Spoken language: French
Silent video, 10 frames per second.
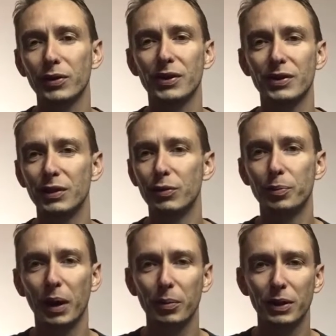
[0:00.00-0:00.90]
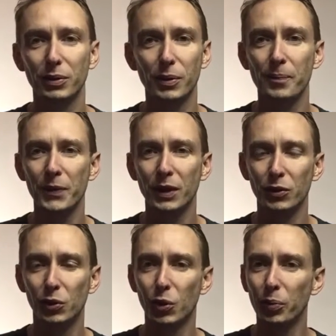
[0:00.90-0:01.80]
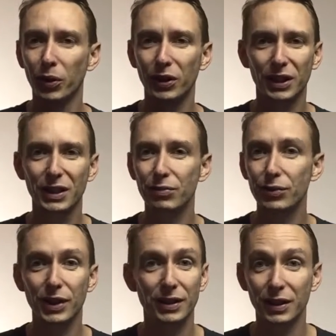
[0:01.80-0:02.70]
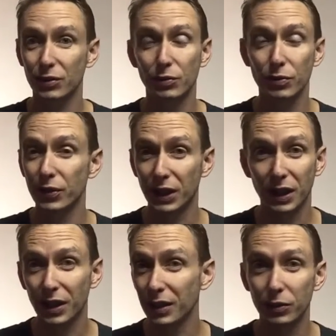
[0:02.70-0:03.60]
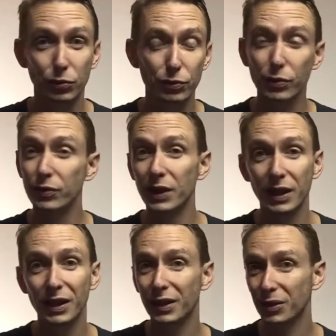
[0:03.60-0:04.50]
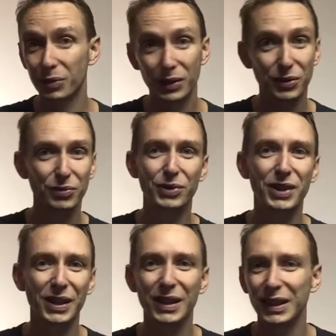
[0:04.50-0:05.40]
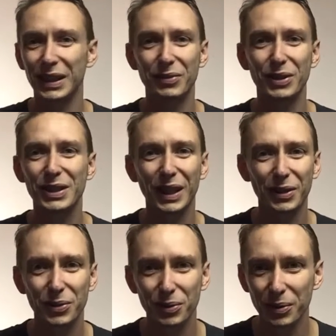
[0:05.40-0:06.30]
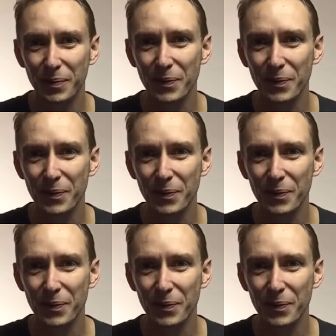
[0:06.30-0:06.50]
C'est ce qui vous permet de, comprendre qui vous êtes, qu'est-ce que vous faites là, d'où vous venez, euh, où est-ce que vous allez, quelle est votre direction.